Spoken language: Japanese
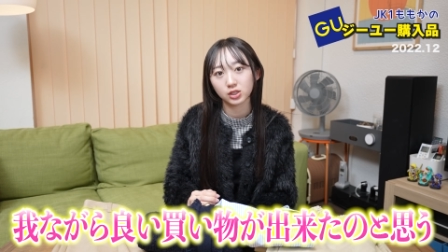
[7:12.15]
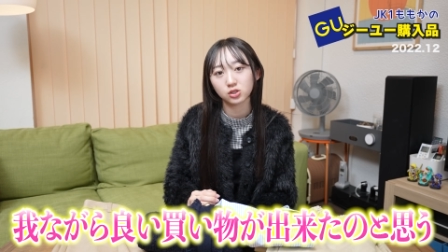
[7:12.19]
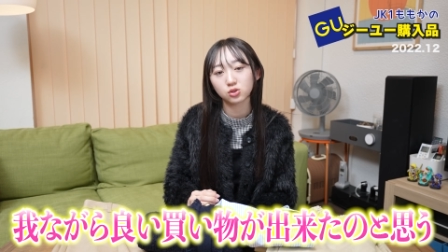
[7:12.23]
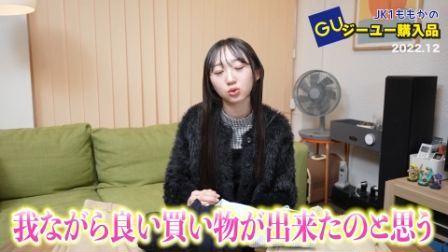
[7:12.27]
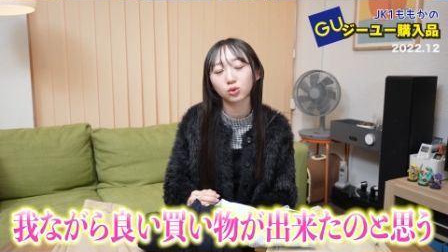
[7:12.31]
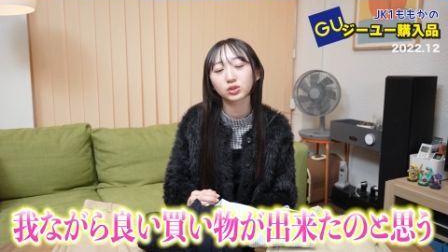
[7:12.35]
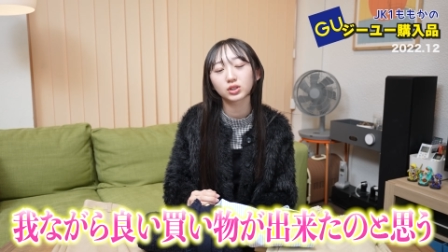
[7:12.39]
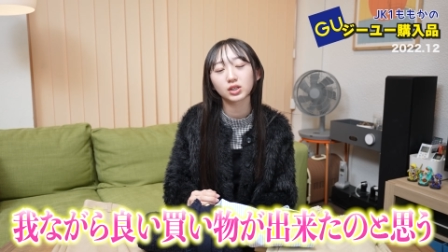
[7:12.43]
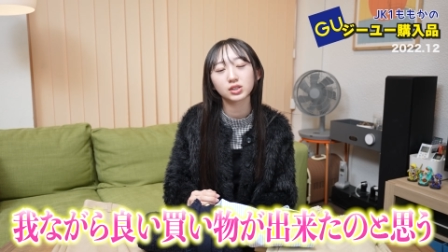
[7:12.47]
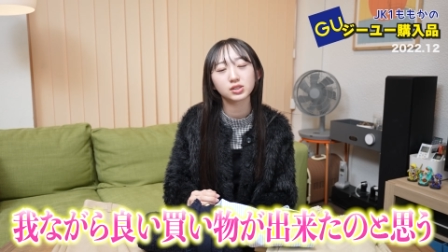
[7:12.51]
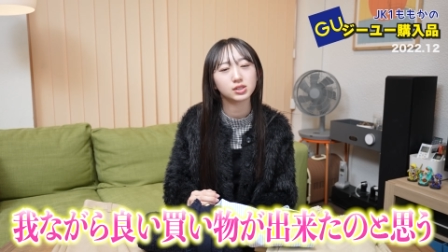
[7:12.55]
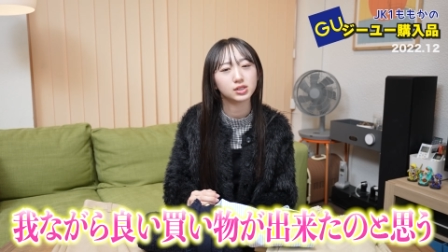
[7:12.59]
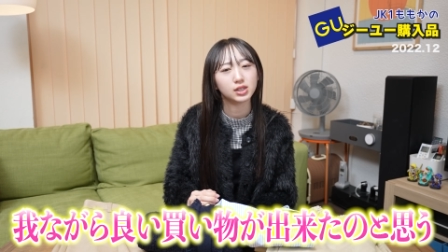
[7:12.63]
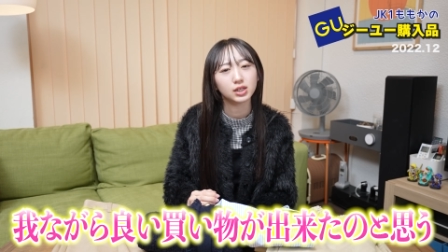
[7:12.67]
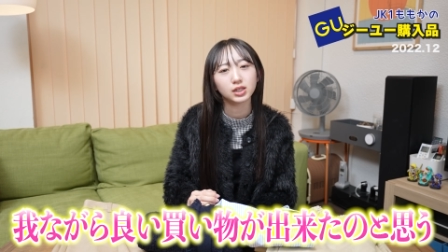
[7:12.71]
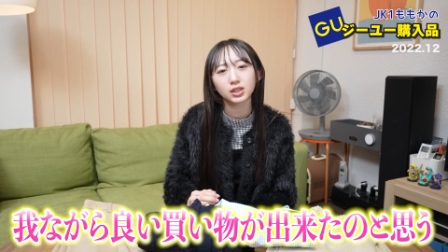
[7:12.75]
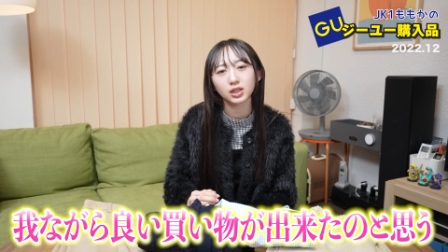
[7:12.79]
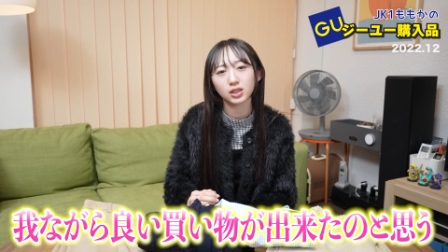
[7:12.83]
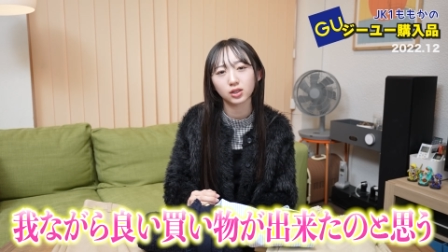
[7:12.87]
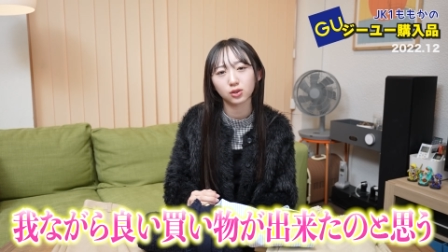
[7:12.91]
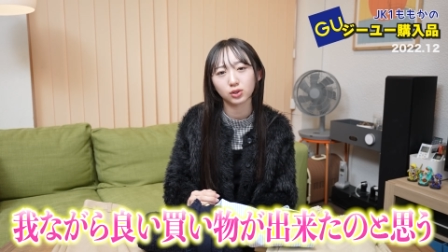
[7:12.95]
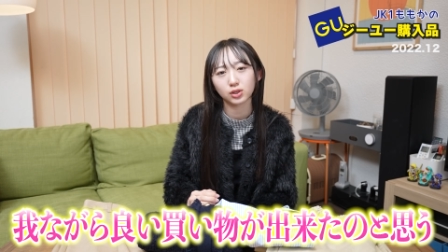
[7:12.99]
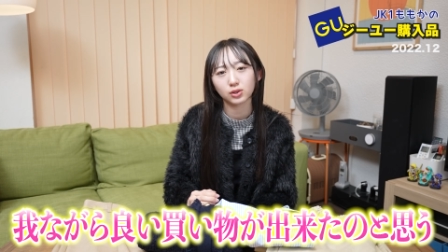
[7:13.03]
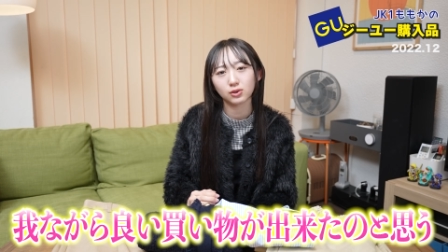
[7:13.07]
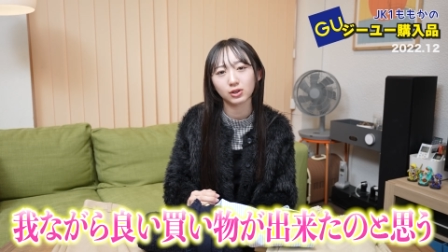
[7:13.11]
調達でき
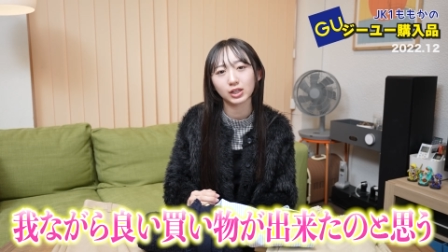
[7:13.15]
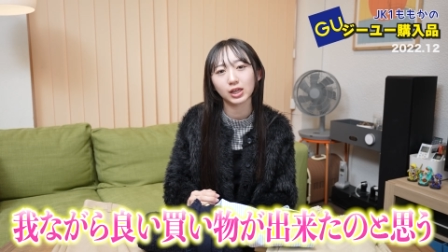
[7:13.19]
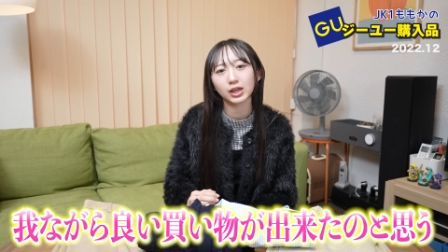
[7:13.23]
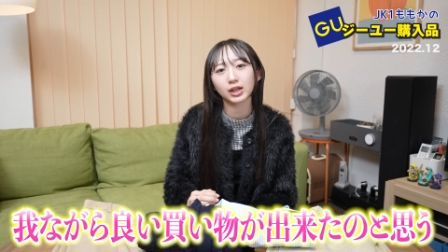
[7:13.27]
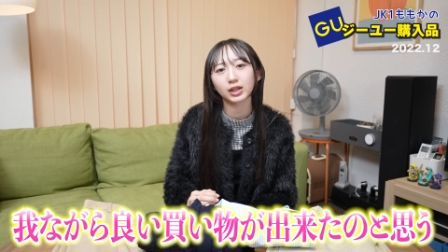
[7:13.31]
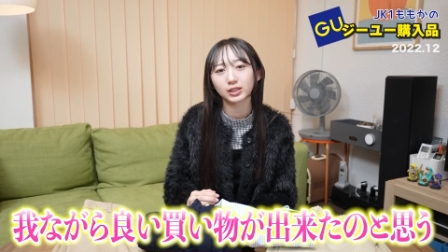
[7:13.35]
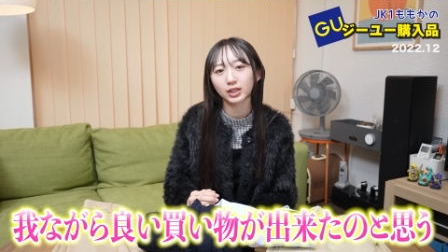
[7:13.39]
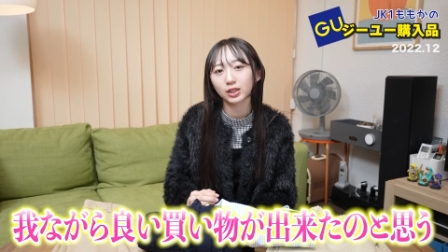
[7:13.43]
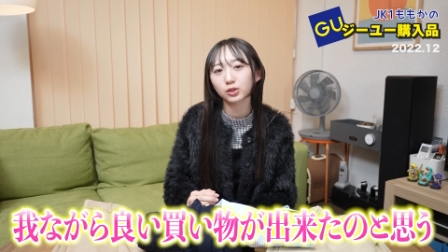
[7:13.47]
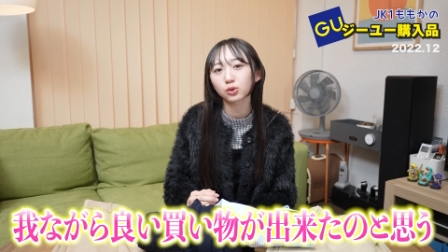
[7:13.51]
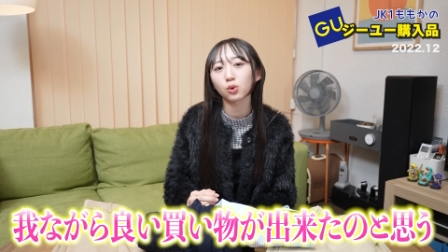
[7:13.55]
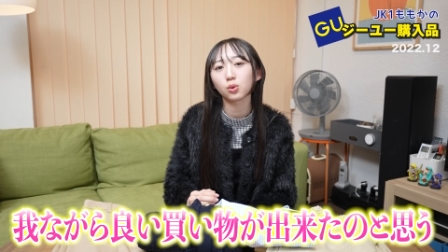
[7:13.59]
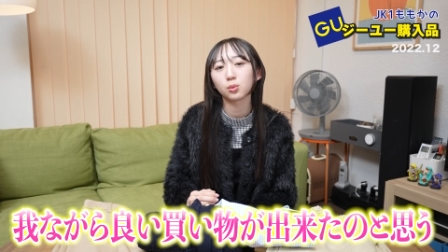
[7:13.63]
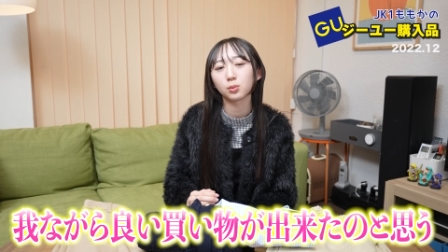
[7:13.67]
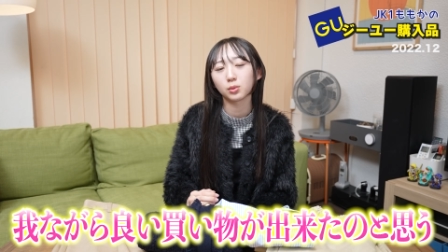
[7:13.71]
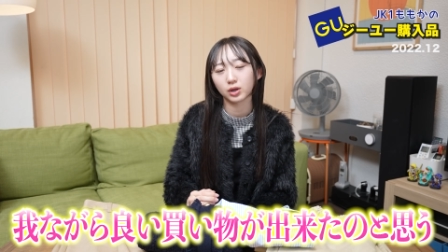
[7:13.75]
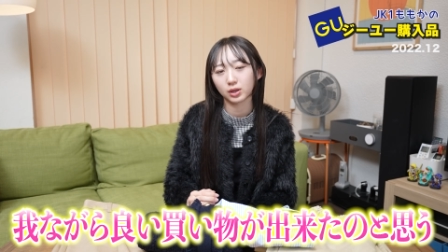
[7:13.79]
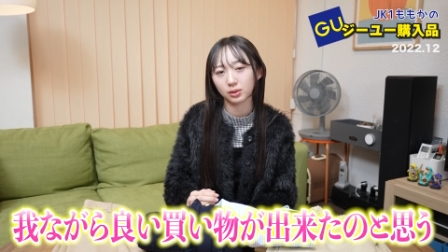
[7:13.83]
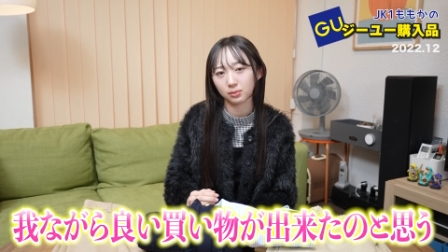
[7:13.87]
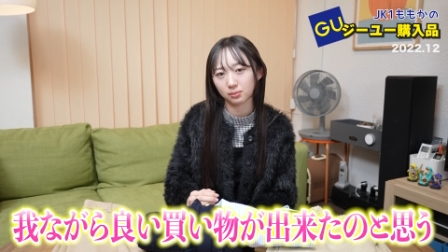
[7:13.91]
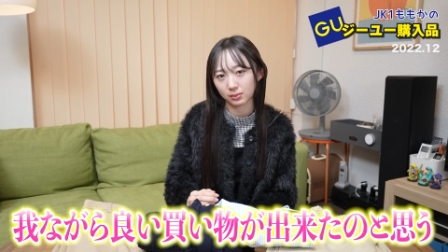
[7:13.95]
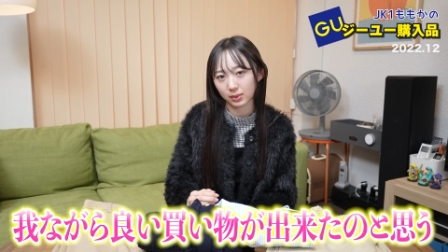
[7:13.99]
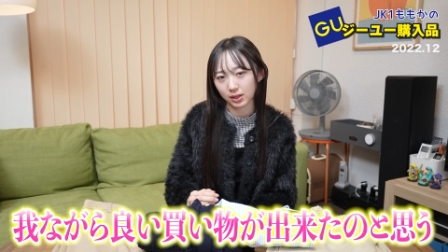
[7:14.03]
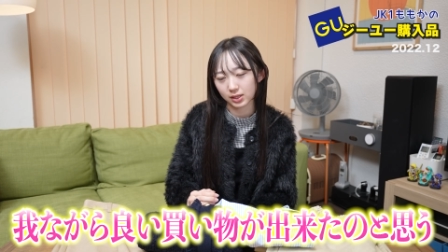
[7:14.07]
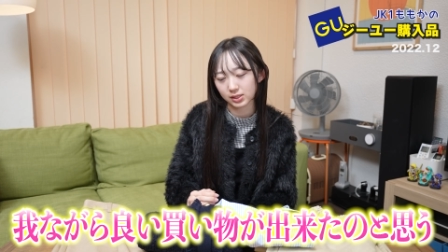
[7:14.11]
てたんではないかなと思い
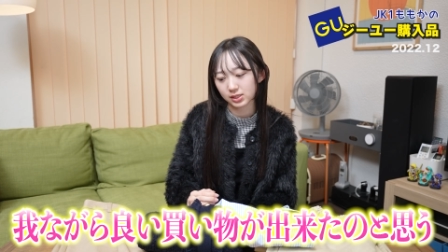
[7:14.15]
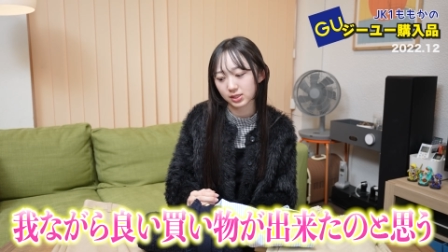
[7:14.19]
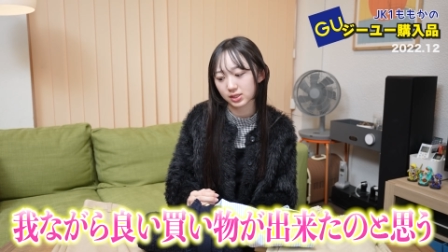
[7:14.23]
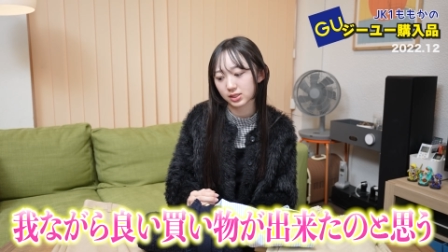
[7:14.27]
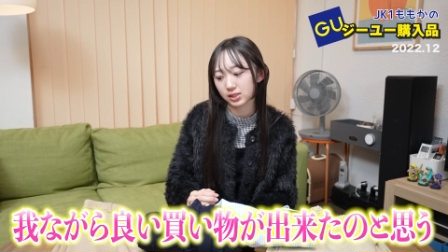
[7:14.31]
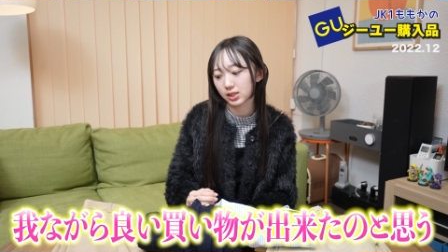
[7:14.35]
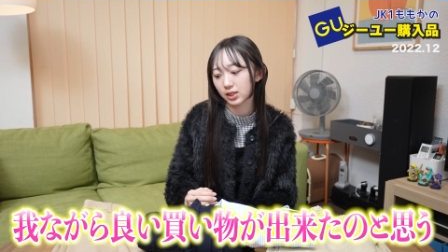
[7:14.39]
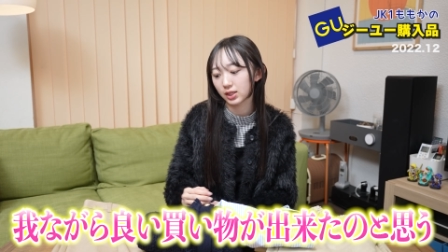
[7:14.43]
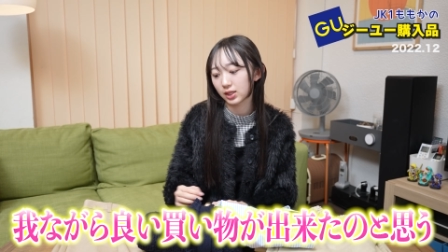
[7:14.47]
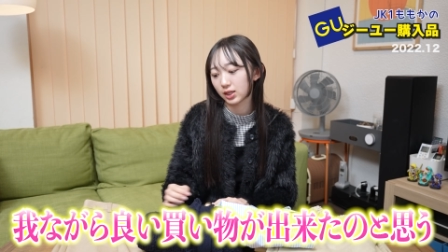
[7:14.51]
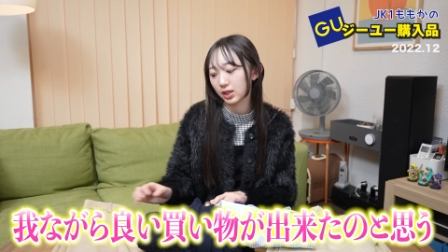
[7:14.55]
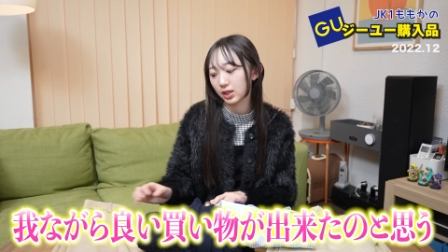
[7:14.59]
ます。